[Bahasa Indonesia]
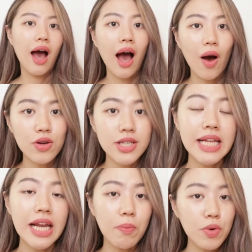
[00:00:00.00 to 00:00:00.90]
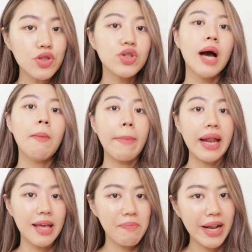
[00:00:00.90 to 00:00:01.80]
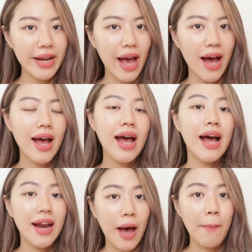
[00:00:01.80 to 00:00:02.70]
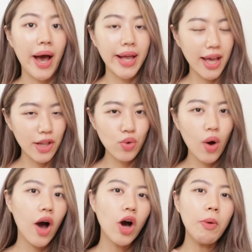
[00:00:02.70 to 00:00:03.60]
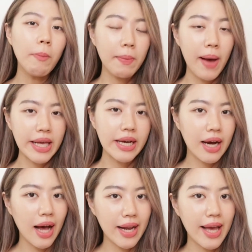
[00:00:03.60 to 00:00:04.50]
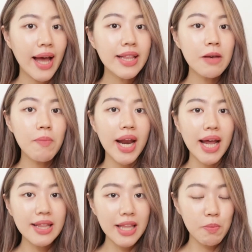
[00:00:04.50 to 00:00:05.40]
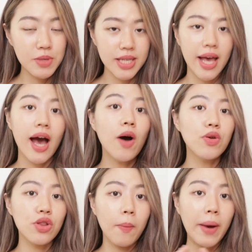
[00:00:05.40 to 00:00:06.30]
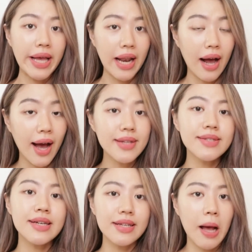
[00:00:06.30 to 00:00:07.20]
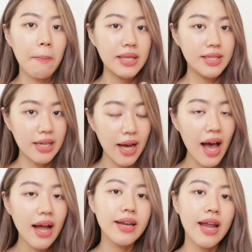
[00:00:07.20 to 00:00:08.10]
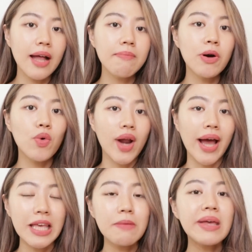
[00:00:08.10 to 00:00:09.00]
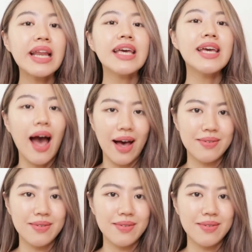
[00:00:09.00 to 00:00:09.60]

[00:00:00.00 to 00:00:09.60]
Aku sendiri pun juga memiliki milia. Nah, makanya itu aku mau berbagi ke kalian gimana tipsnya untuk menghilangkan serta mencegah dan mengurangi milia.